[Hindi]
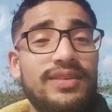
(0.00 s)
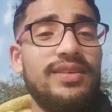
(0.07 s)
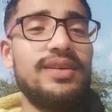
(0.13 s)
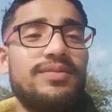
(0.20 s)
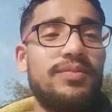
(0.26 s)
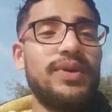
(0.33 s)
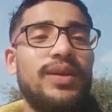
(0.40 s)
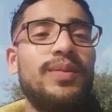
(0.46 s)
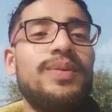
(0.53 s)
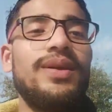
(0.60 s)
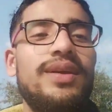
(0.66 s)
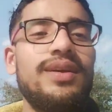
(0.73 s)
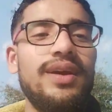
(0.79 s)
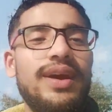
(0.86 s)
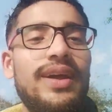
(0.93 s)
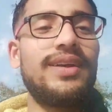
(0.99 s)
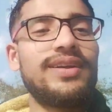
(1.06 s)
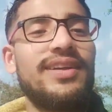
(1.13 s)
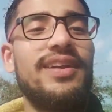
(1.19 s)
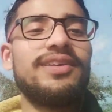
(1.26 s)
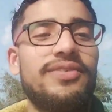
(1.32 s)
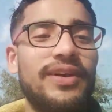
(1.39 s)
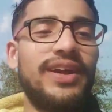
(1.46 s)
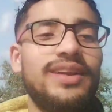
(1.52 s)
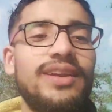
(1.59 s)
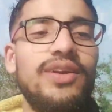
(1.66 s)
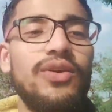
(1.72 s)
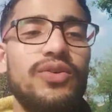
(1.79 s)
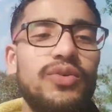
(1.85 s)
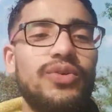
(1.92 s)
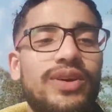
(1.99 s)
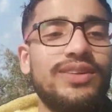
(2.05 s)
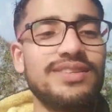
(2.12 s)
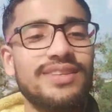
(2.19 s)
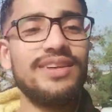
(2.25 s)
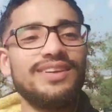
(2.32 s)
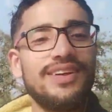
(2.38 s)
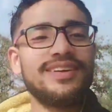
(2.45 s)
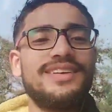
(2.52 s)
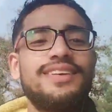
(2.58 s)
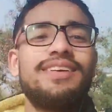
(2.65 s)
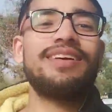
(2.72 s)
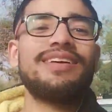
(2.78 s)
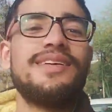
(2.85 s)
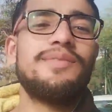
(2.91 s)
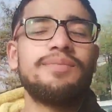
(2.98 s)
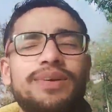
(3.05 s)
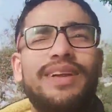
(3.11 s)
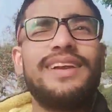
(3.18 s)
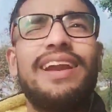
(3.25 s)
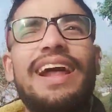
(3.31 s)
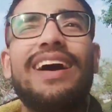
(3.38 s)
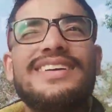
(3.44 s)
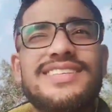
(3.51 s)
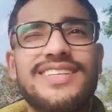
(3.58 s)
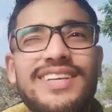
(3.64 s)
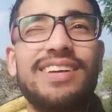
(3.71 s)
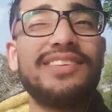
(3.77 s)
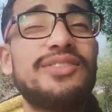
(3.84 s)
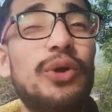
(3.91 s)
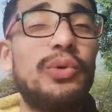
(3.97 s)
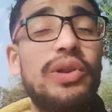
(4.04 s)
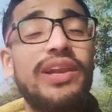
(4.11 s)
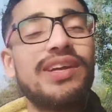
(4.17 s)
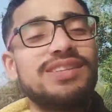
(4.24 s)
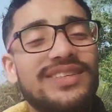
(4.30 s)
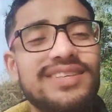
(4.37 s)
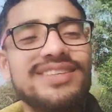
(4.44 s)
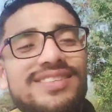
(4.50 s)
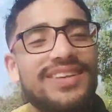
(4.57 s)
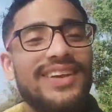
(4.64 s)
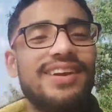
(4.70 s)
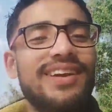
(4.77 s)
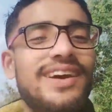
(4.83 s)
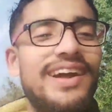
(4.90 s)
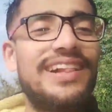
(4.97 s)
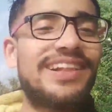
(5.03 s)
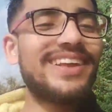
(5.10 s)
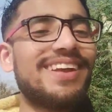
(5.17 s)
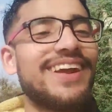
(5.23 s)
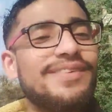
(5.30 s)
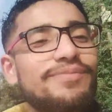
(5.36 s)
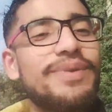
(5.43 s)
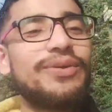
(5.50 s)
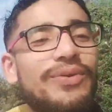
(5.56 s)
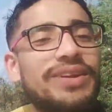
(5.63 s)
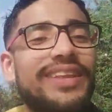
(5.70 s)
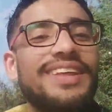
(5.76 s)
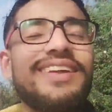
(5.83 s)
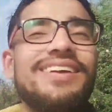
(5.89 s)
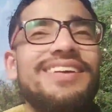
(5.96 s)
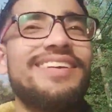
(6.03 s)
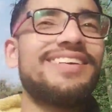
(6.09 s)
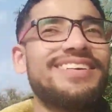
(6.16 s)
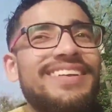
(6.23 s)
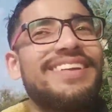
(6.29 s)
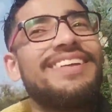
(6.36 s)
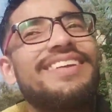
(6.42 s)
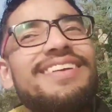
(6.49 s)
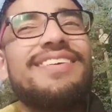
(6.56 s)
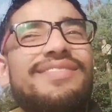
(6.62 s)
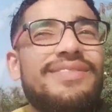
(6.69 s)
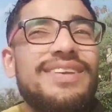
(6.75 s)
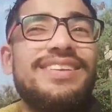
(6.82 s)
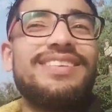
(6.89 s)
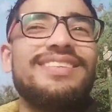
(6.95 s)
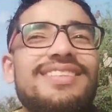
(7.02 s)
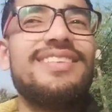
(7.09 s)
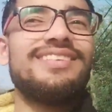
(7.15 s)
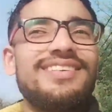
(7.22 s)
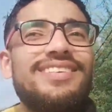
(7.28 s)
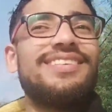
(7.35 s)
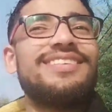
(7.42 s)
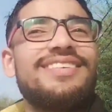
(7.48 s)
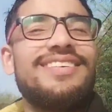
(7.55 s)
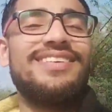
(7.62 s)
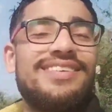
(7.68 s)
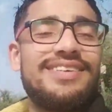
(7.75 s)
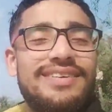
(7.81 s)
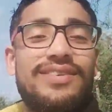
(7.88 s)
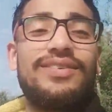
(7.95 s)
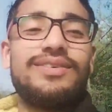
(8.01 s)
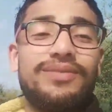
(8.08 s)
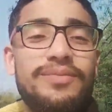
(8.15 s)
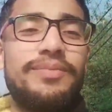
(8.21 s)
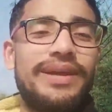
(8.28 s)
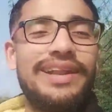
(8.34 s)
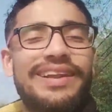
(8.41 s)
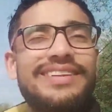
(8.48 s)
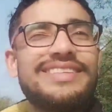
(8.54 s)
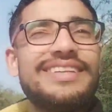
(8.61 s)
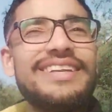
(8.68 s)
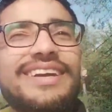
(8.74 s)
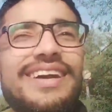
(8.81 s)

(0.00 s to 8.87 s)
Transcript: मे बी आई कैन डिफाइन नाउ यू कैन सी मेरे लास्ट के दो लंचेस हल्दीराम में हुए थे मीन्स बिल जिनका